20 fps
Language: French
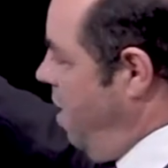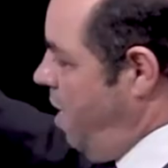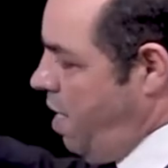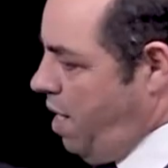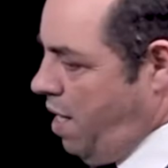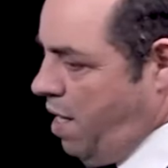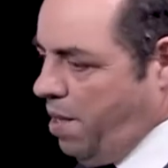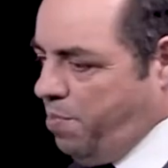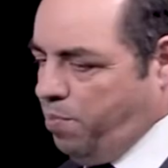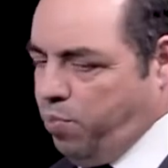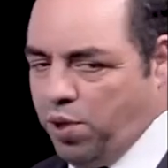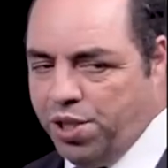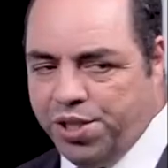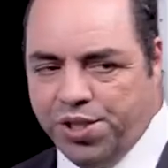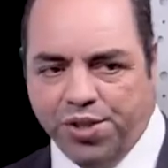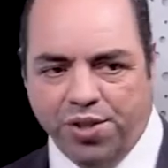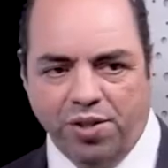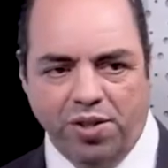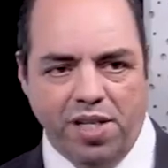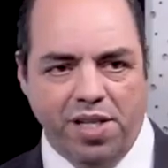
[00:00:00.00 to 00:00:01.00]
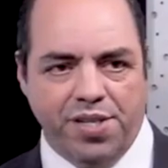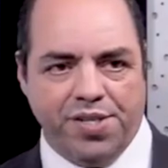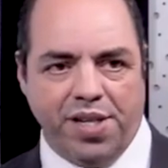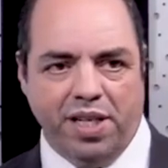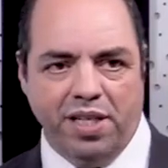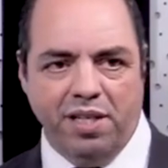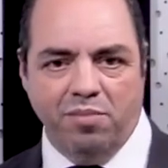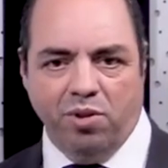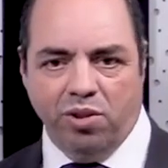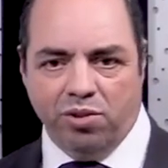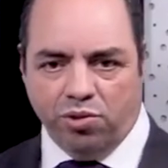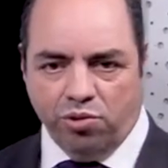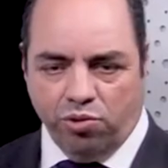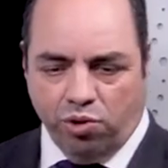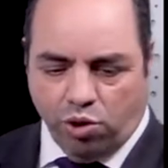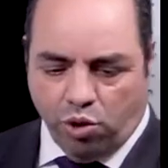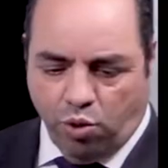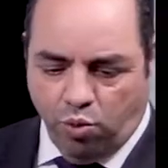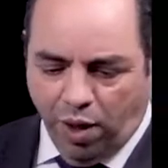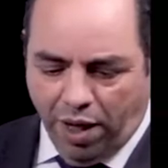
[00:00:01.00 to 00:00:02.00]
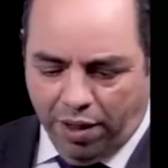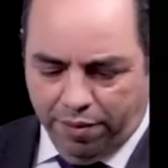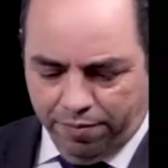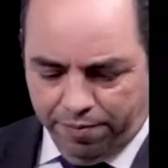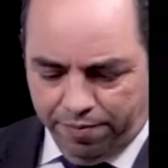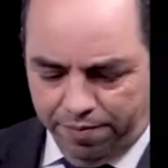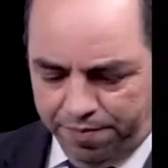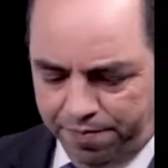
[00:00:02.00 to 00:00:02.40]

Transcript: Les poissons, ils s'alimentent de quoi